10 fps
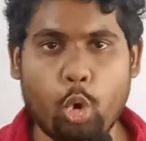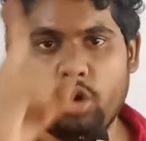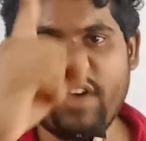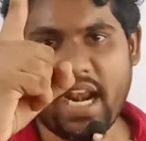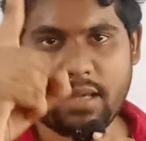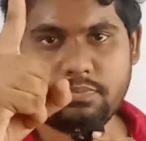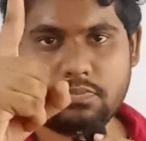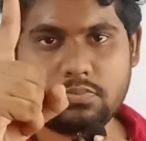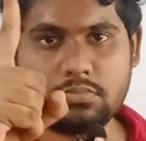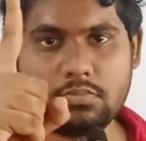ஒரு வேளை
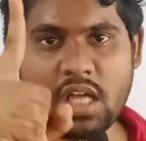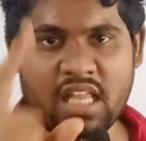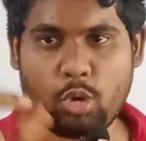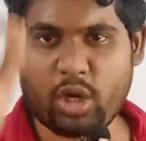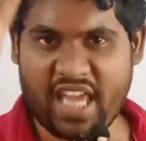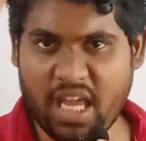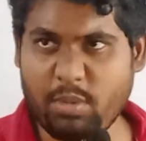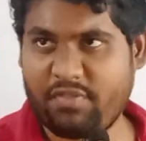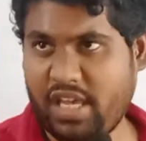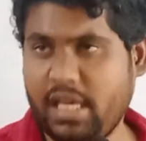அதை உங்கள்
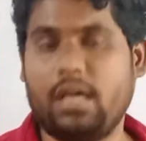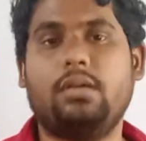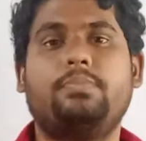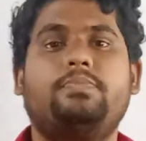எய்மாக வைங்க